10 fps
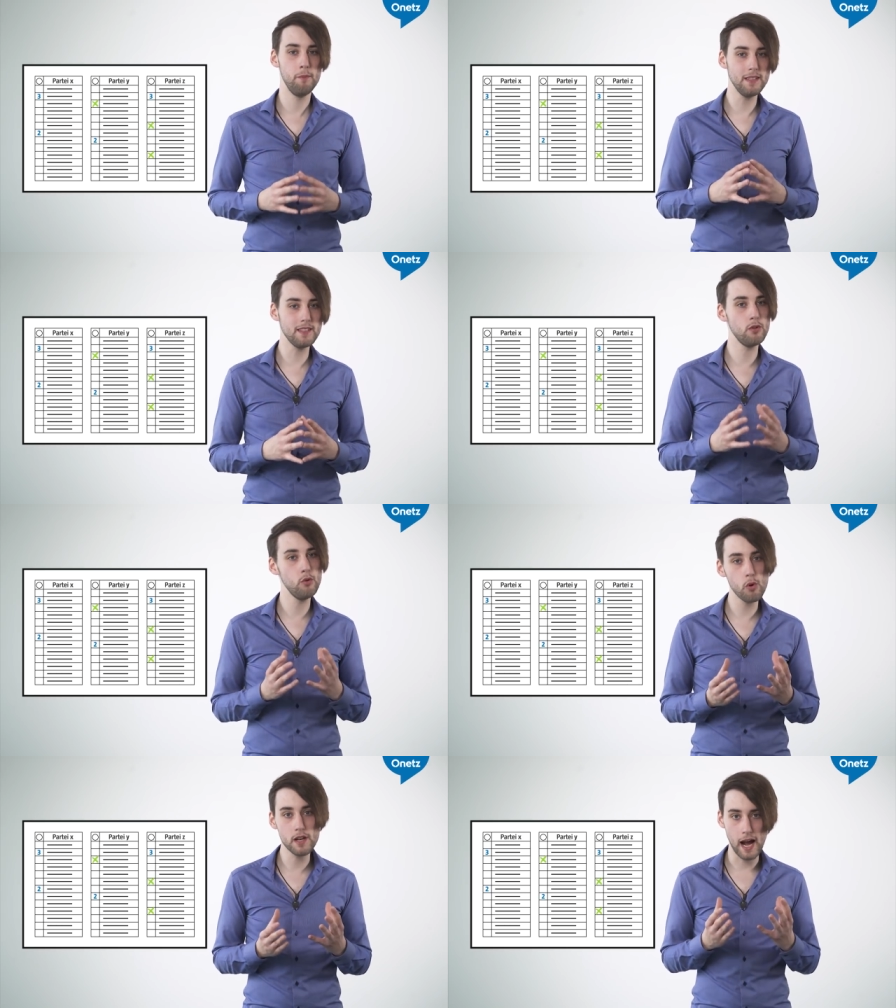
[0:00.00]
Mit
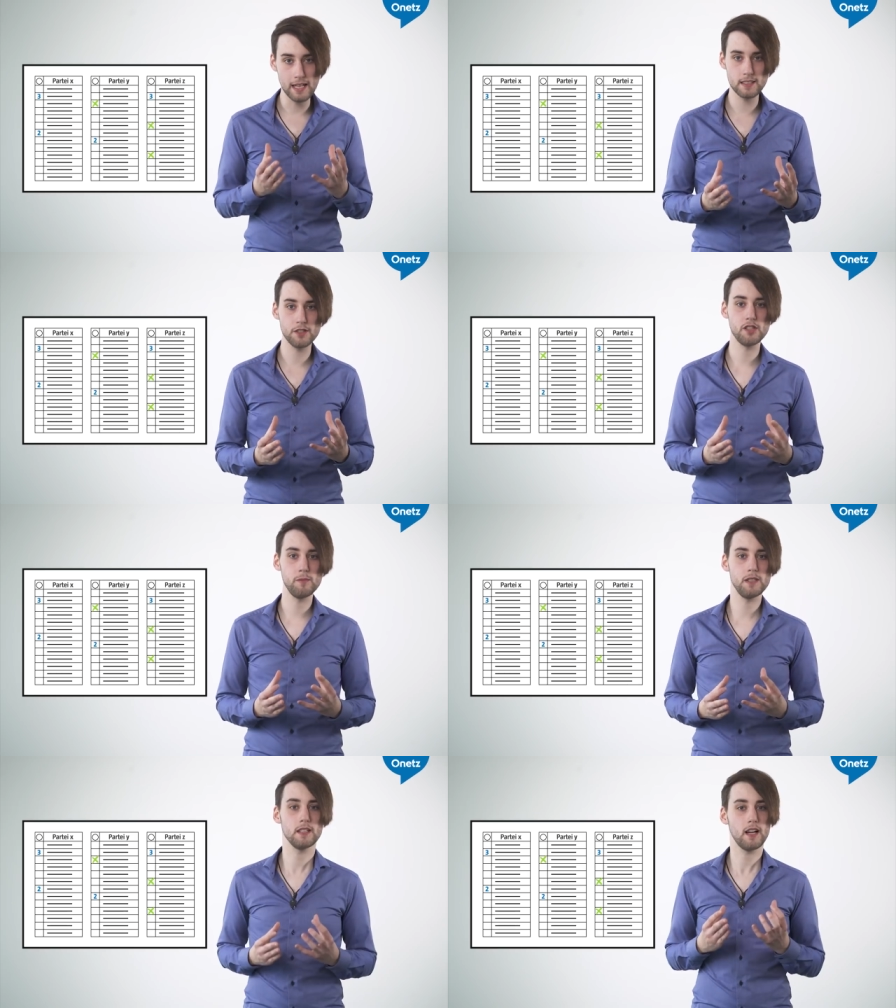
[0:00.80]
genügend
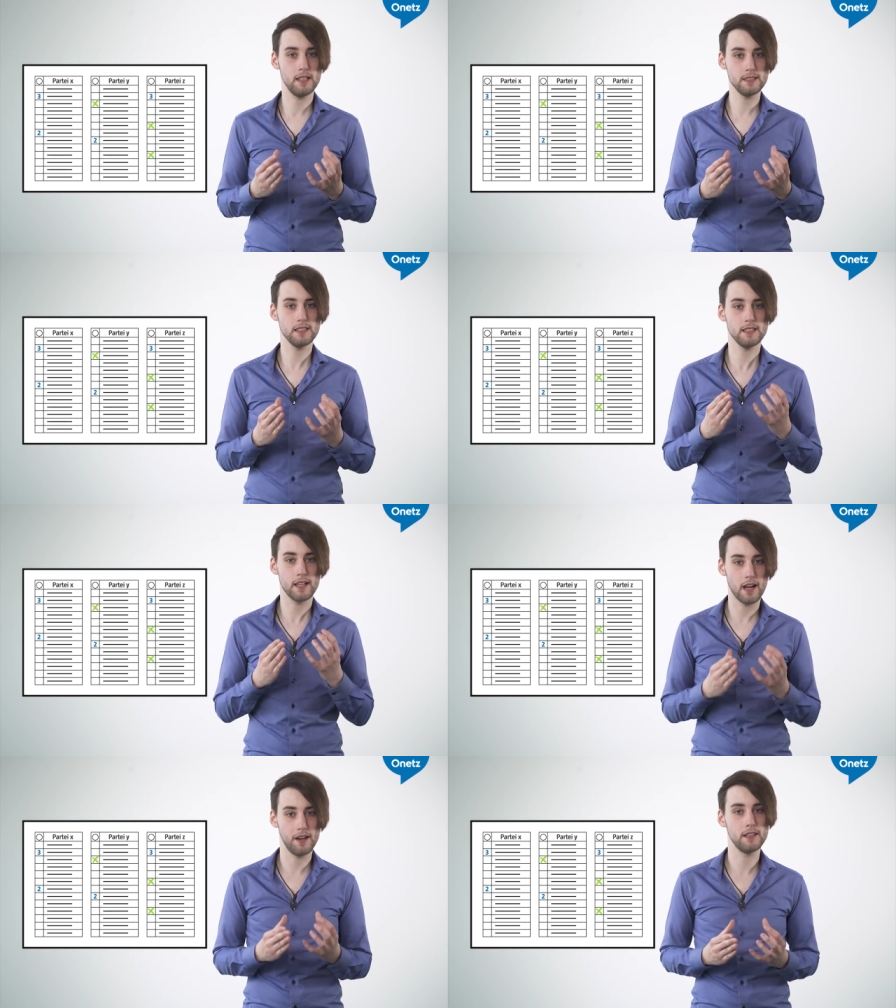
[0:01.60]
Einzelstimmen kann sich
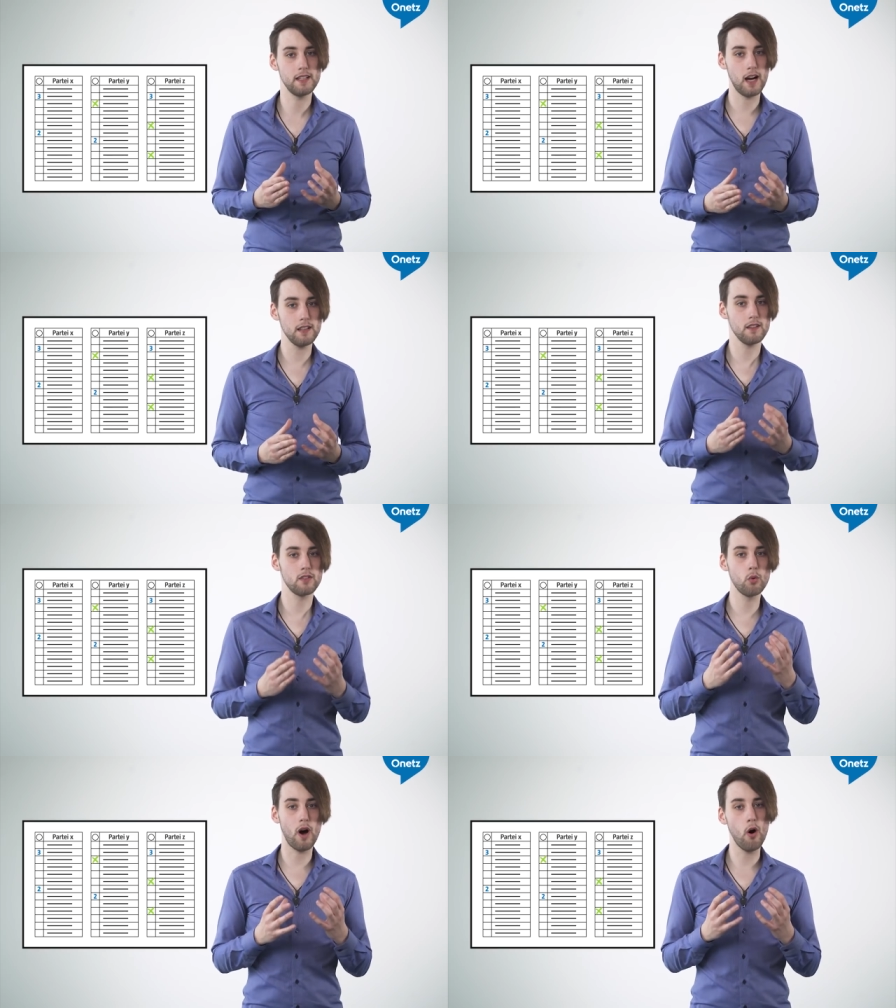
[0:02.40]
dein
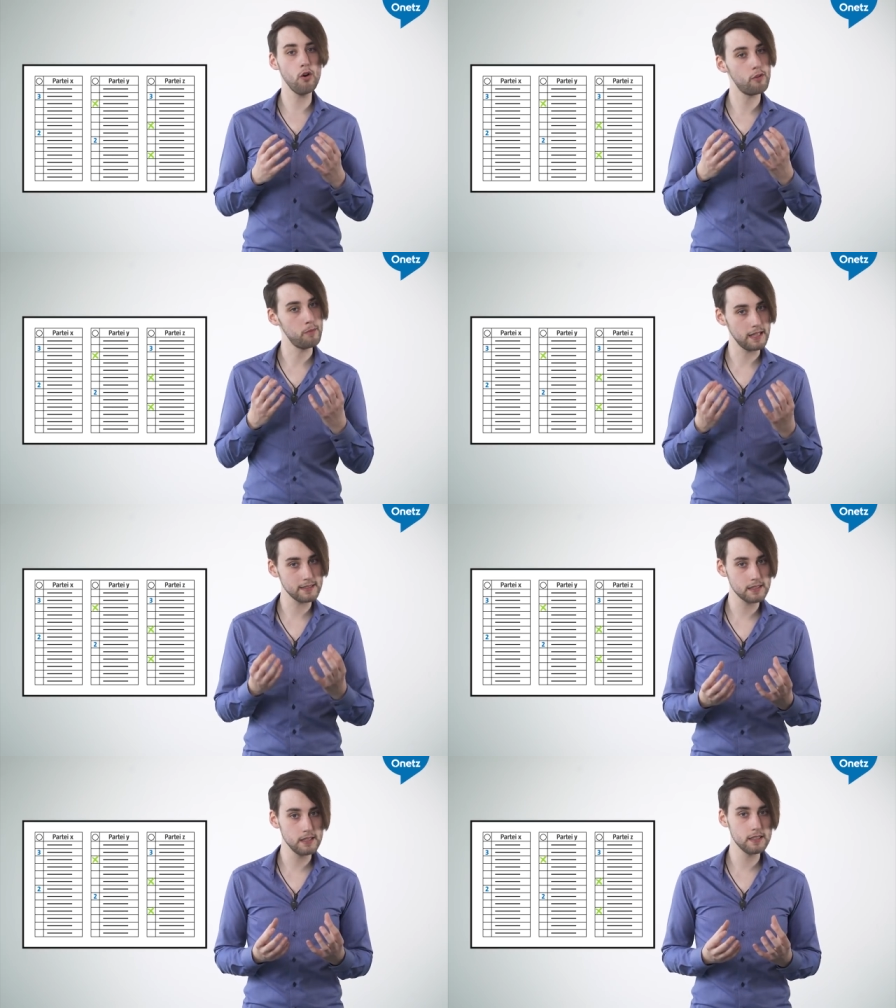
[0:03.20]
Kandidat so auch vom
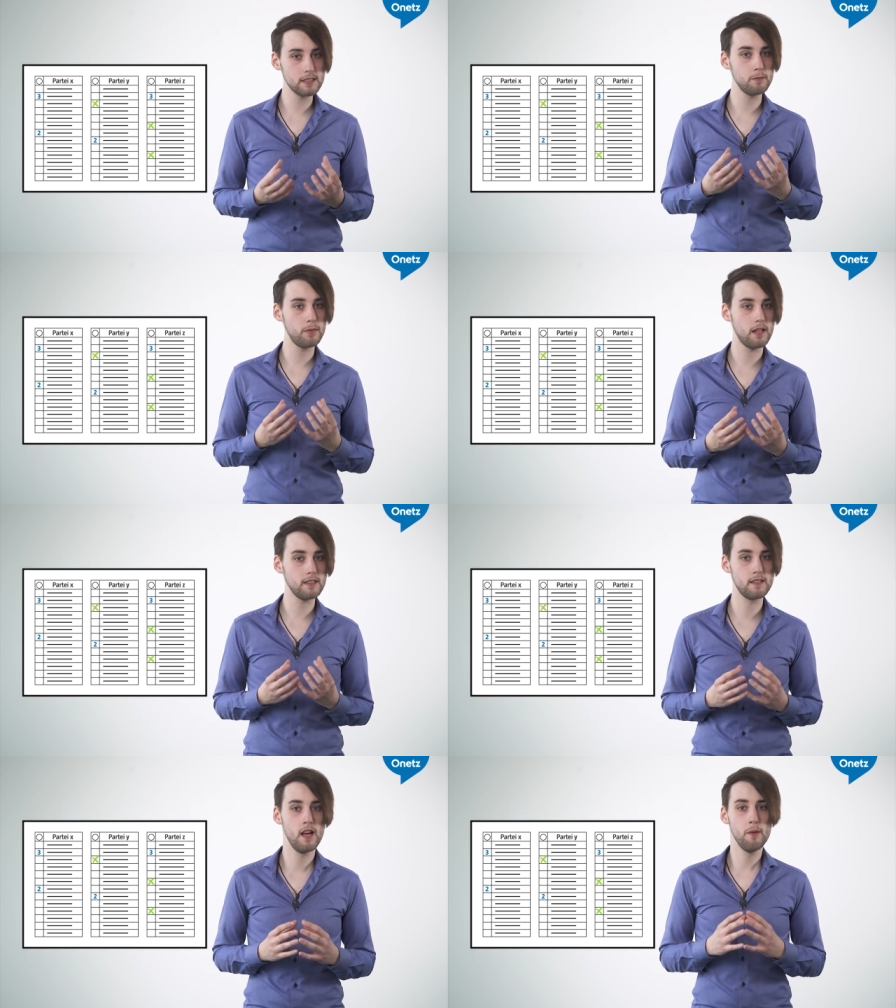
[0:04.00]
letzten
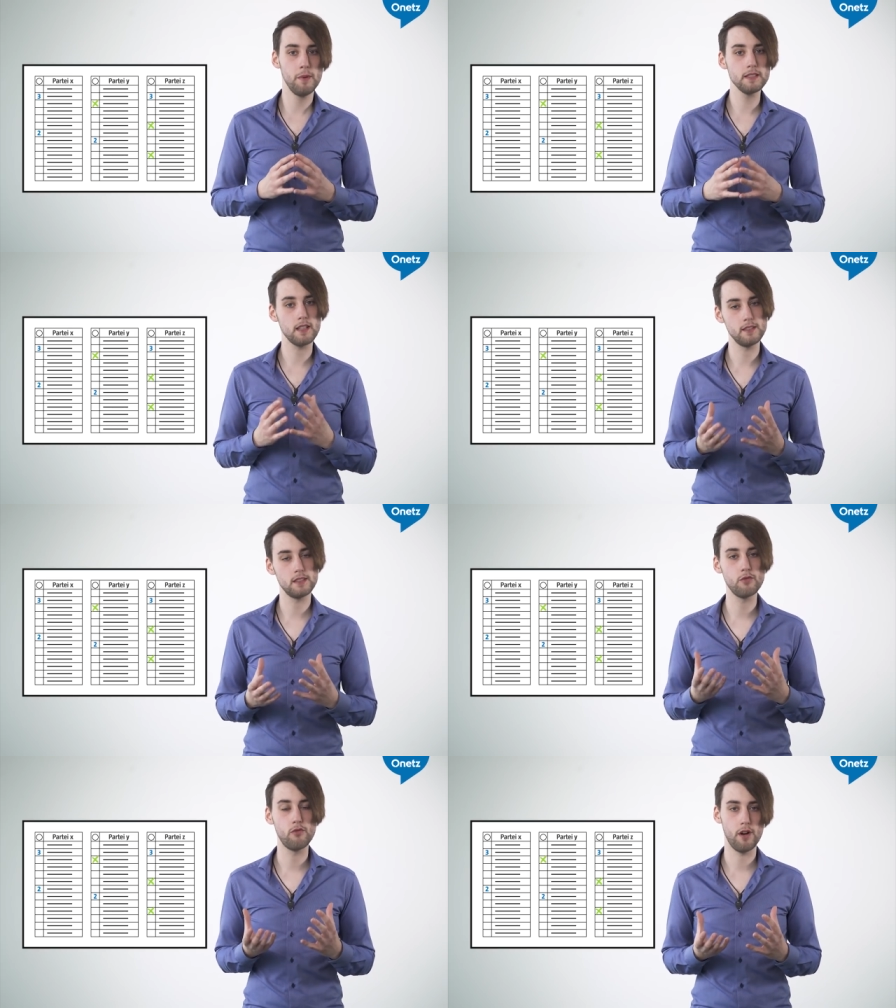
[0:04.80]
Listenplatz bis
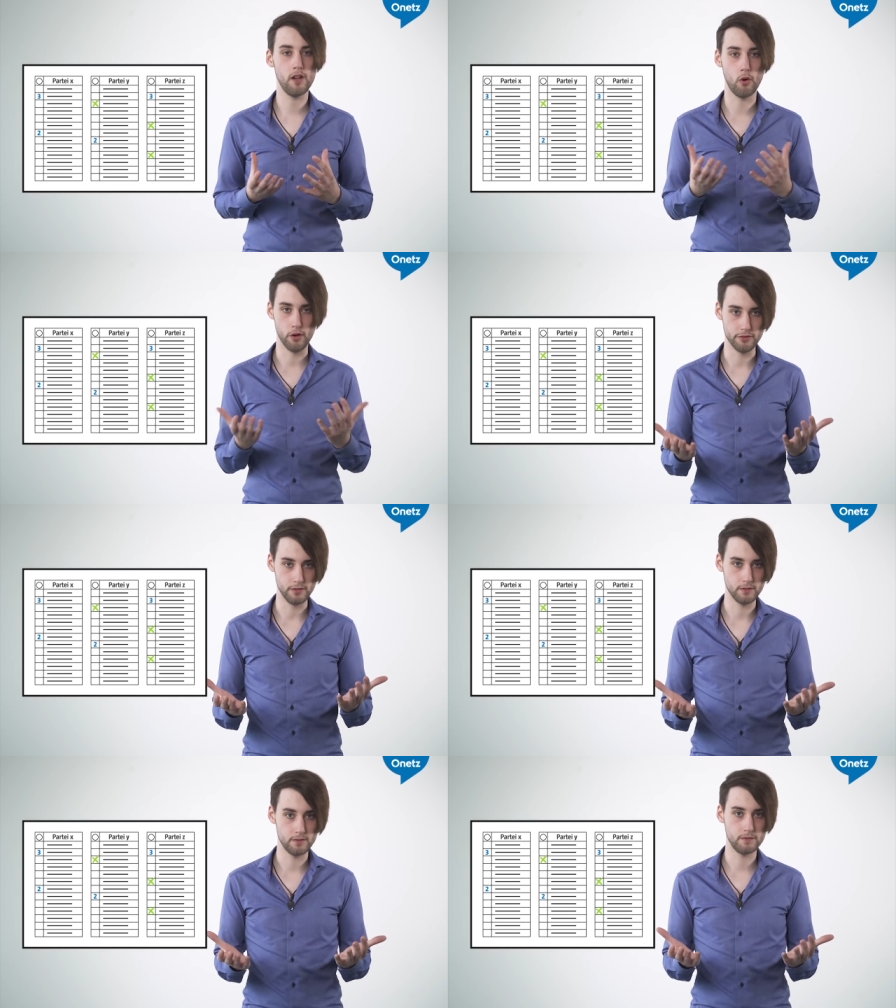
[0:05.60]
ganz nach vorne häufeln.